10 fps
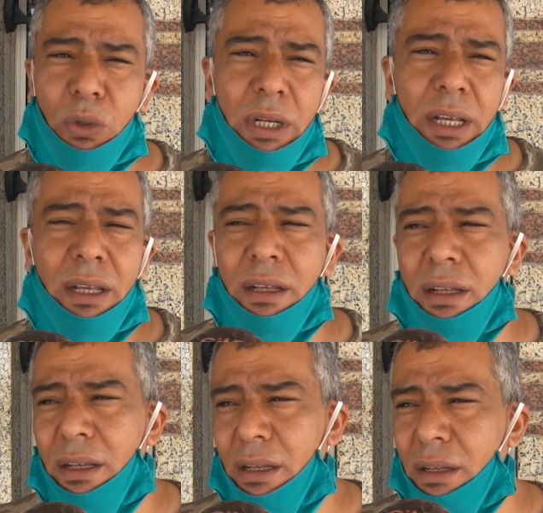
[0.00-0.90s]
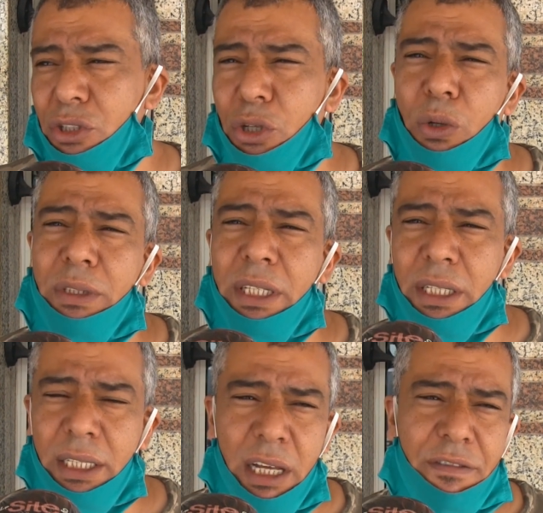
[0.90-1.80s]
والشروط
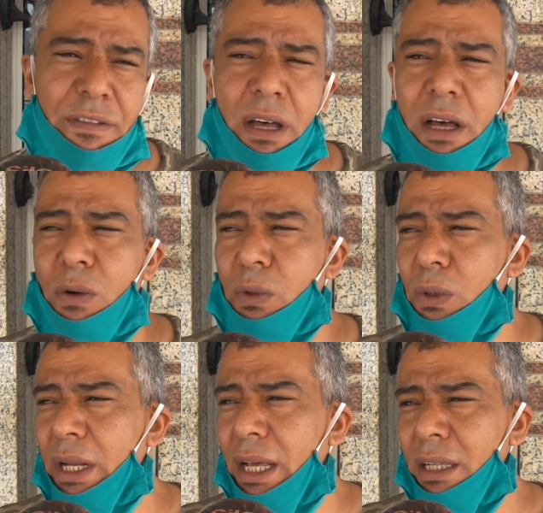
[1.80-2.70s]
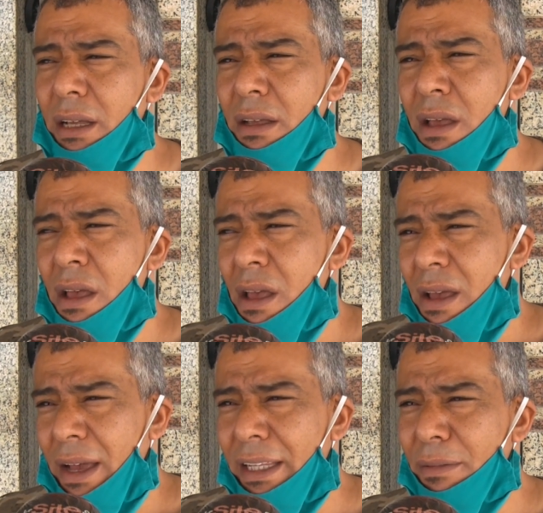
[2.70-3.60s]
ديال النظافه وهذا
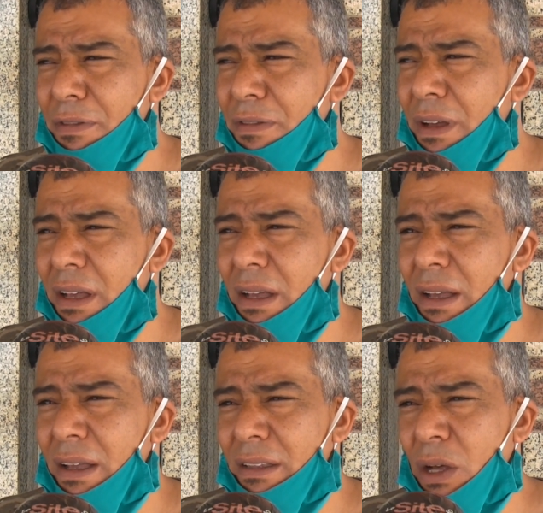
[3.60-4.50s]
حنا دابا في